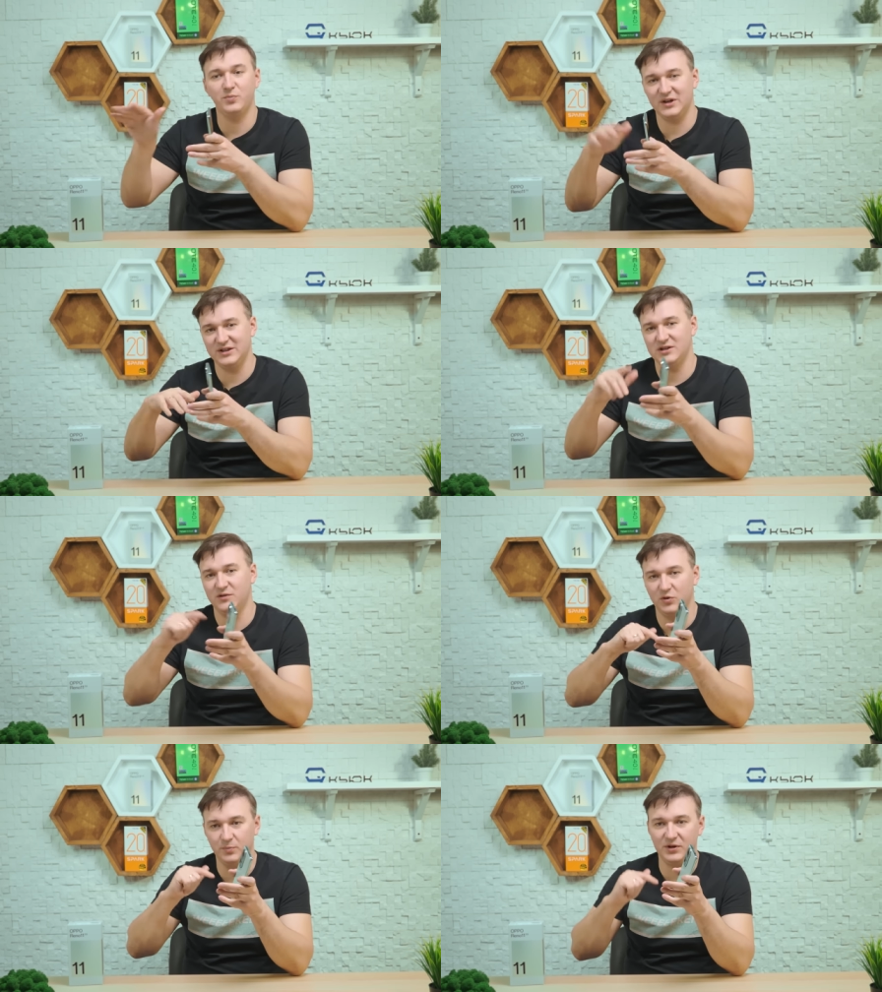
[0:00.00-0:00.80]
про этот
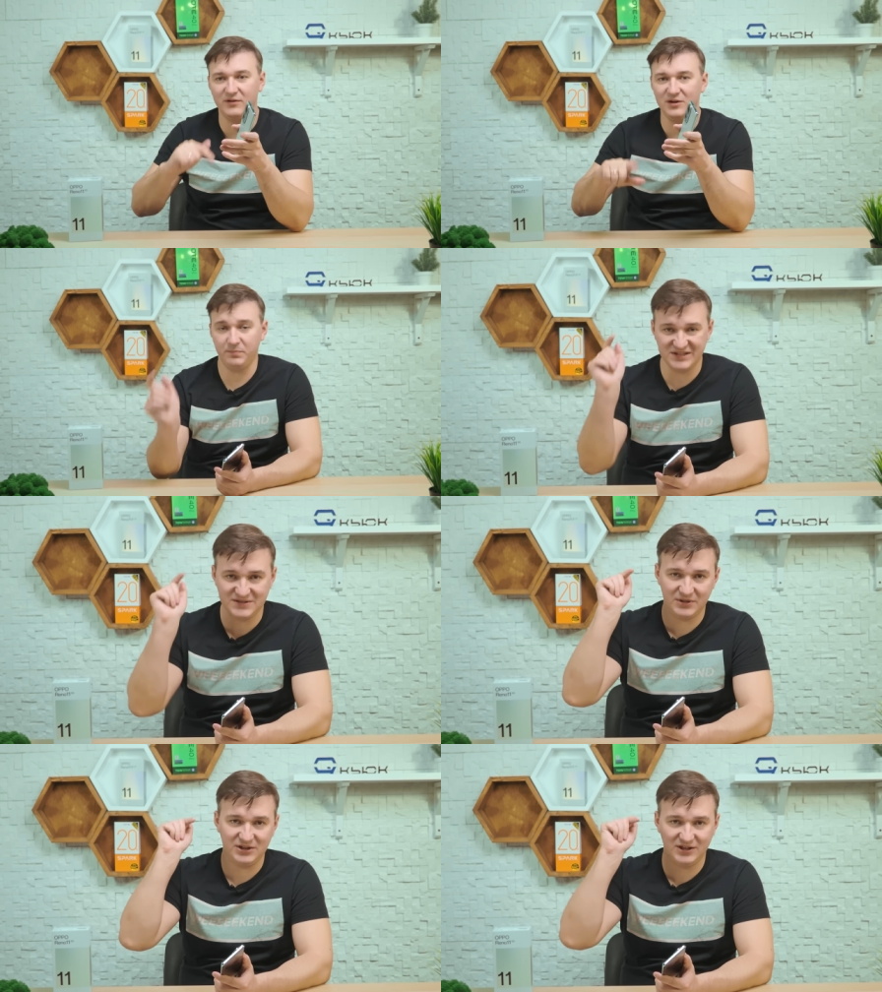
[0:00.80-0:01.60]
телефон поговорим.
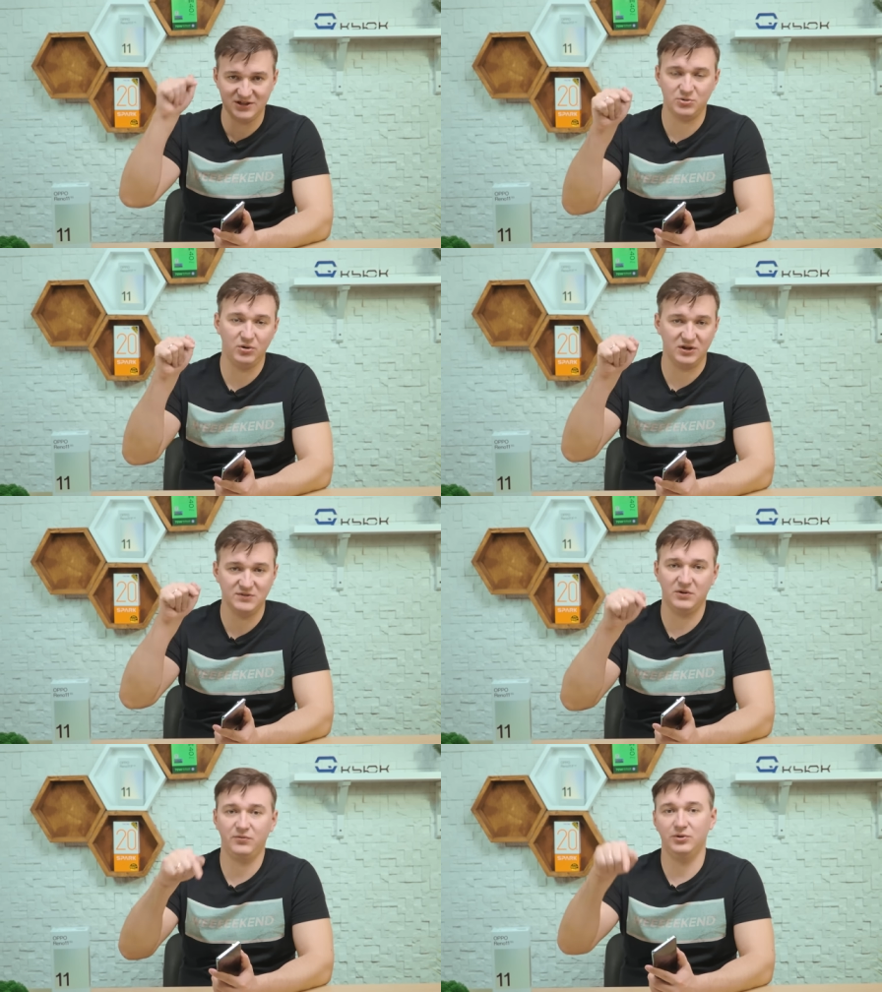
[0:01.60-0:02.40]
Посмотрите, сколько
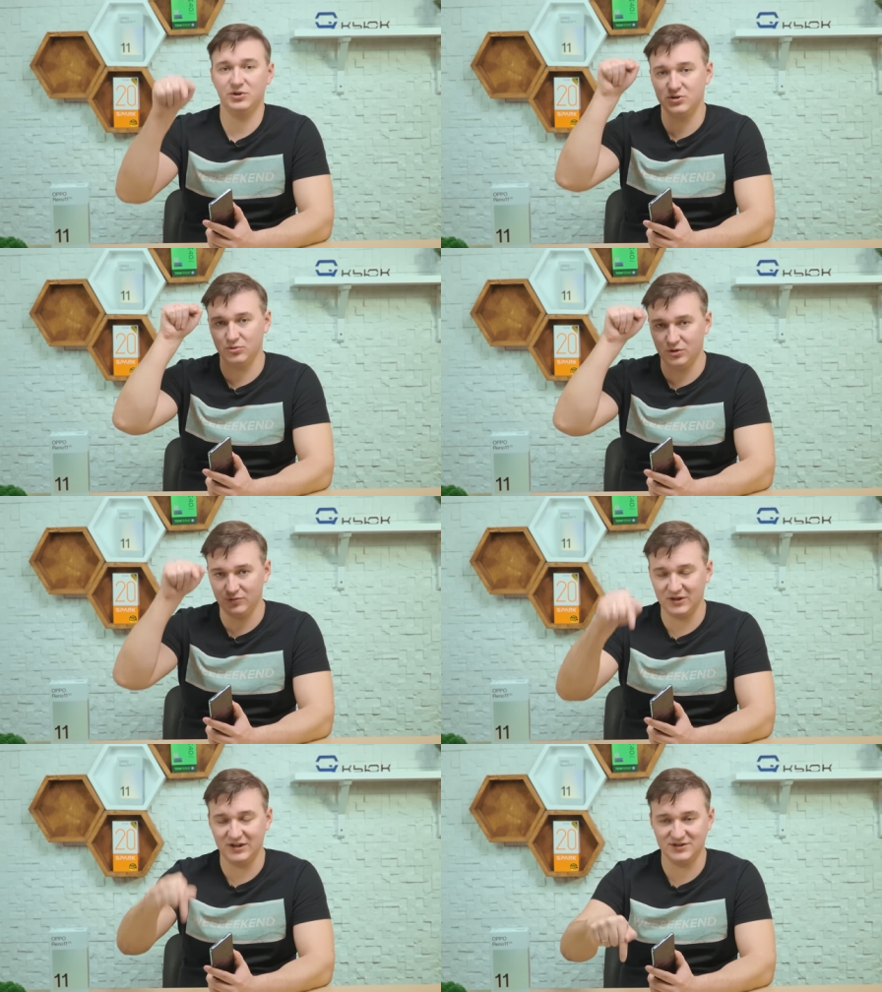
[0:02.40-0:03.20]
смартфоны стоят,
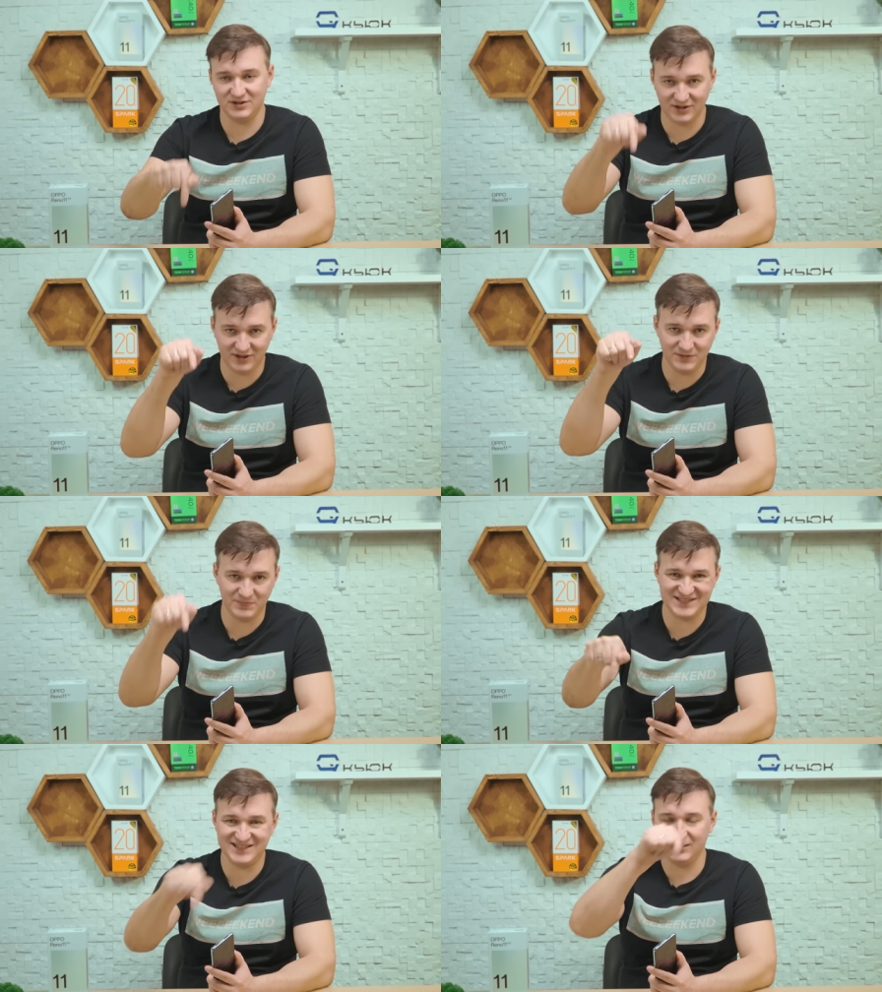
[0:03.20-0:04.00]
в каких цветах есть,
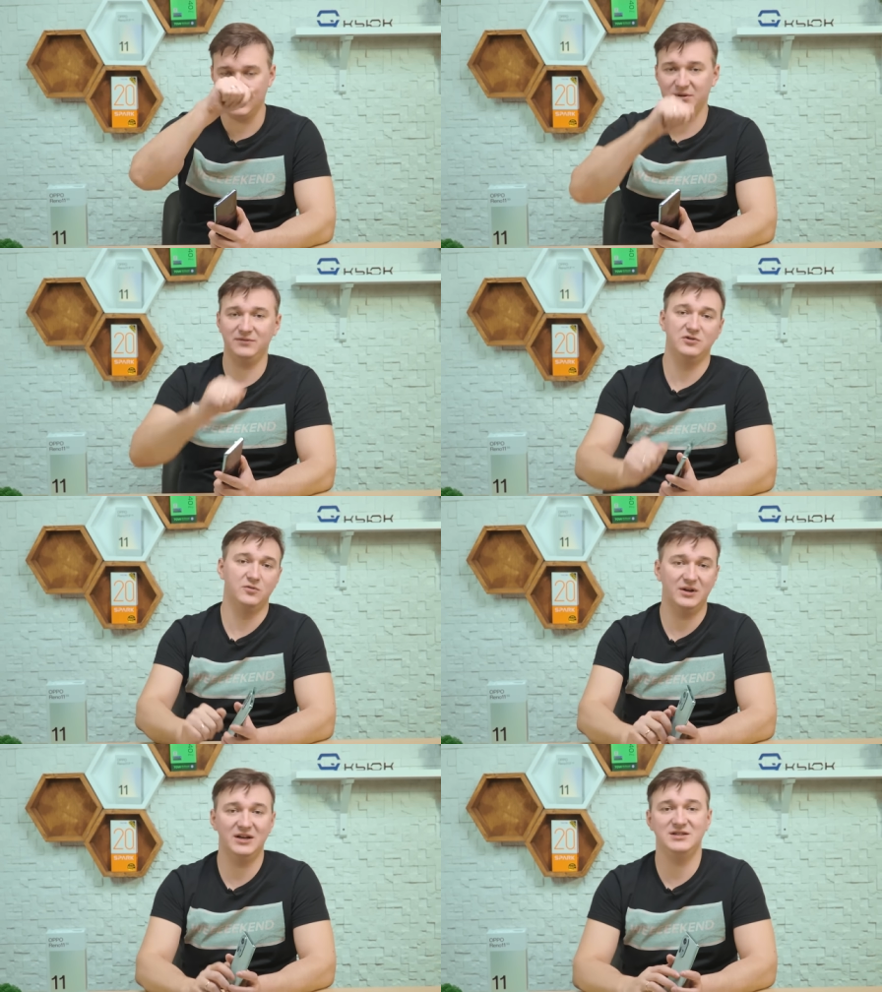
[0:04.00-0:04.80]
под ссылки под видео в
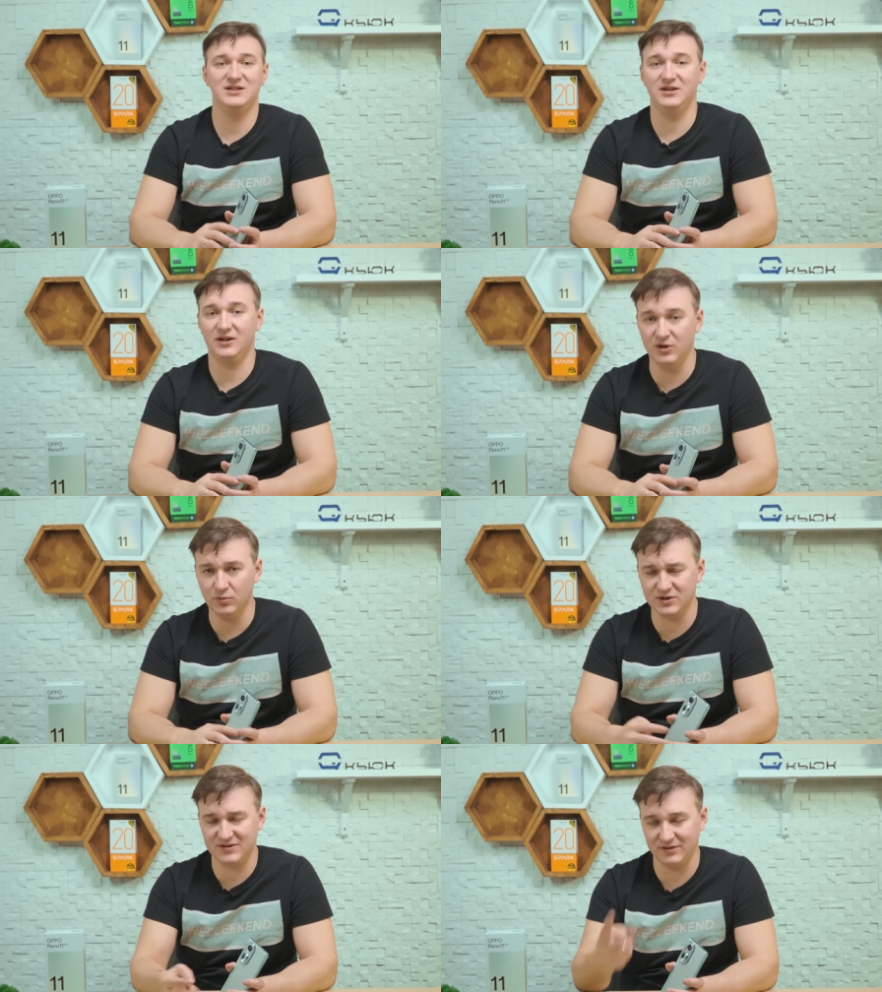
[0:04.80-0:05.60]
магазине
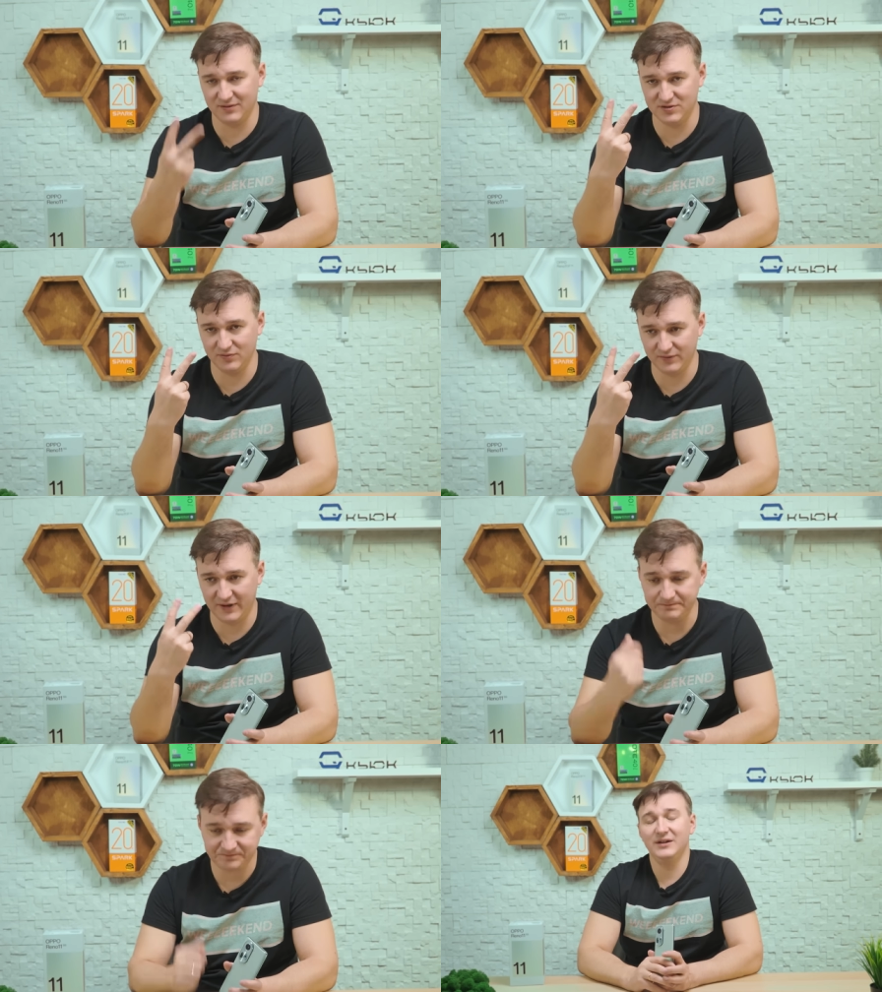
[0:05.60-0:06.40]
Кьюк, цвета всего
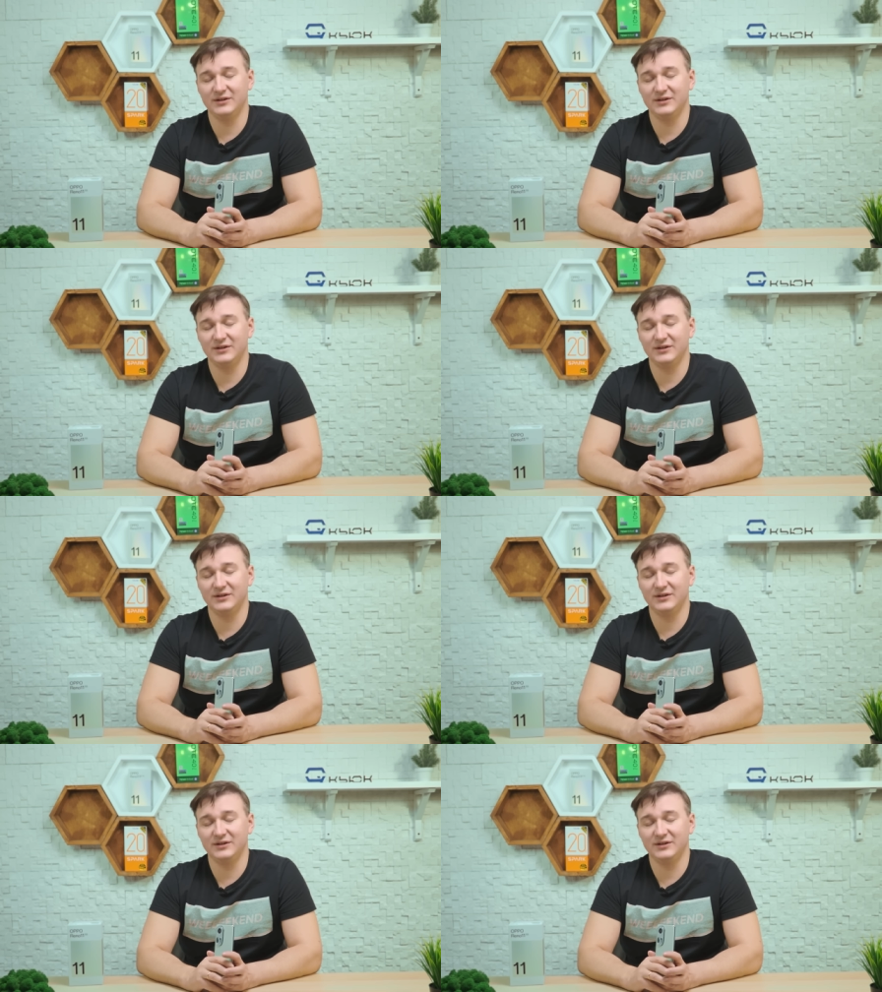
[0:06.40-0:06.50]
два.